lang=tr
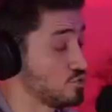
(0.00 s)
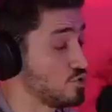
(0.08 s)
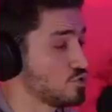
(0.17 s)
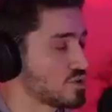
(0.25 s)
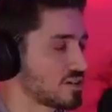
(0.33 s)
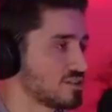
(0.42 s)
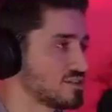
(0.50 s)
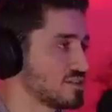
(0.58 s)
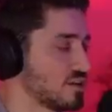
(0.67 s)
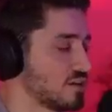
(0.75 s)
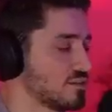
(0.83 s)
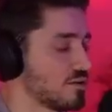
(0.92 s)
Yüzde yüz
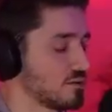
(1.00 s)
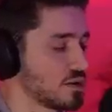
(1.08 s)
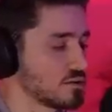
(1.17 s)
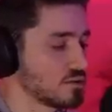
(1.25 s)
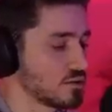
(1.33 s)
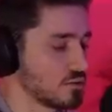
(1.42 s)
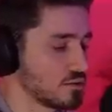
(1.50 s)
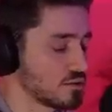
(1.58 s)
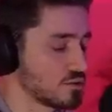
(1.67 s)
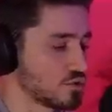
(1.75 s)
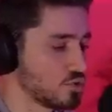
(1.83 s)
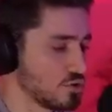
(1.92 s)
haklısın. Hatta ben
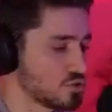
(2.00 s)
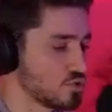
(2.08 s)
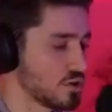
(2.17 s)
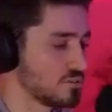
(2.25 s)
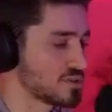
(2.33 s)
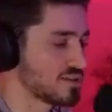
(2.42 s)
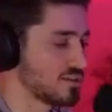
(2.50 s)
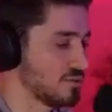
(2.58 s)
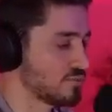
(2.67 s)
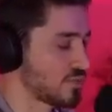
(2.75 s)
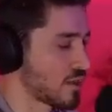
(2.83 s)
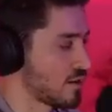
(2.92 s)
e, şöyle söyleyeyim
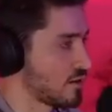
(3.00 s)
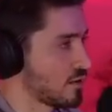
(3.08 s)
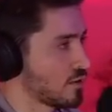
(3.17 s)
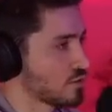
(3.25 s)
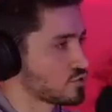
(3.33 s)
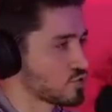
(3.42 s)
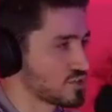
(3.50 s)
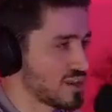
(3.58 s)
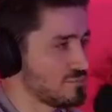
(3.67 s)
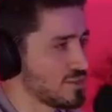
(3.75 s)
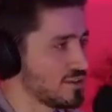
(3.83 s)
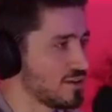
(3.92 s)
sana.
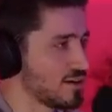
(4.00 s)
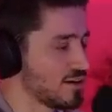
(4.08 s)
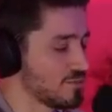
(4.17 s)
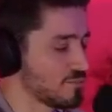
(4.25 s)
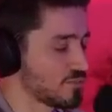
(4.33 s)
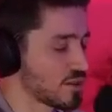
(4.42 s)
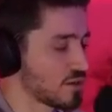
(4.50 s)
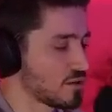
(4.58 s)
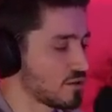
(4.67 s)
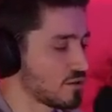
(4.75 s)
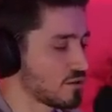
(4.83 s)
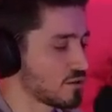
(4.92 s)
Sosyal medyaya e,
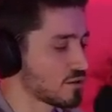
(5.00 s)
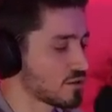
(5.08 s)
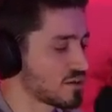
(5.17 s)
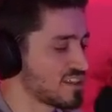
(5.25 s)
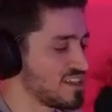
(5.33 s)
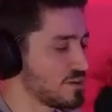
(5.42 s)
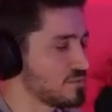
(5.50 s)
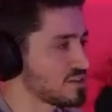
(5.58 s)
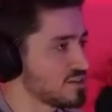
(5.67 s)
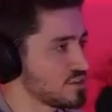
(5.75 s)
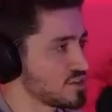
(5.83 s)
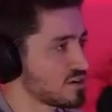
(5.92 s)

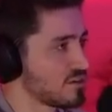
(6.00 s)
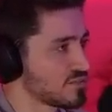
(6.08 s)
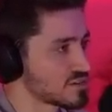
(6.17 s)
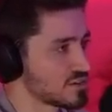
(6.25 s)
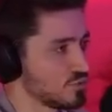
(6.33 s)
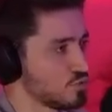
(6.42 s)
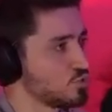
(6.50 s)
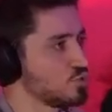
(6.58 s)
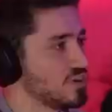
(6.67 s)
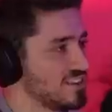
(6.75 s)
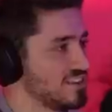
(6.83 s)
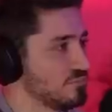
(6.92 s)
girmesi için kafasını
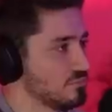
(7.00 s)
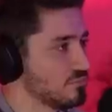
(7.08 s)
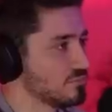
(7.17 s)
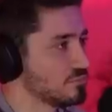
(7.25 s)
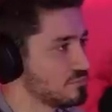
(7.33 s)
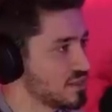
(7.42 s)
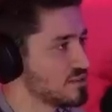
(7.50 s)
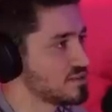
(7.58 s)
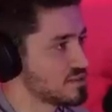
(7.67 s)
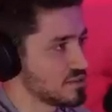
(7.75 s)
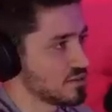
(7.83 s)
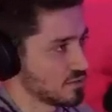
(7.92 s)
ütülediğim bir
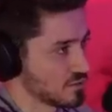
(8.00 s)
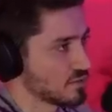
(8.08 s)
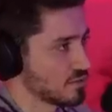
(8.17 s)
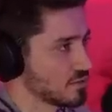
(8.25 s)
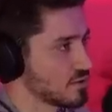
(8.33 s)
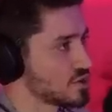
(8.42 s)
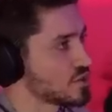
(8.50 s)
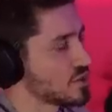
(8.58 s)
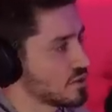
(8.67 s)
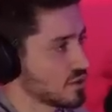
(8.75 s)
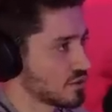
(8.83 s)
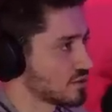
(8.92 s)
dizi
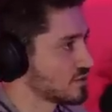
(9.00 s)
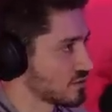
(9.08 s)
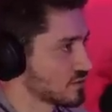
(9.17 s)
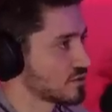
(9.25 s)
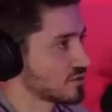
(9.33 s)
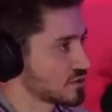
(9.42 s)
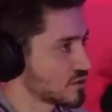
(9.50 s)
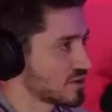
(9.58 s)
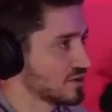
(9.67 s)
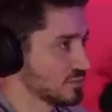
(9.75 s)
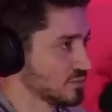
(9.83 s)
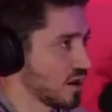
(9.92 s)
işte
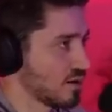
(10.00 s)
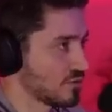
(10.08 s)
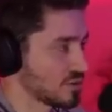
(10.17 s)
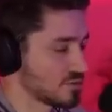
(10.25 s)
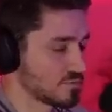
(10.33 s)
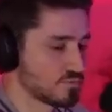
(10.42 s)
yakınım daha var.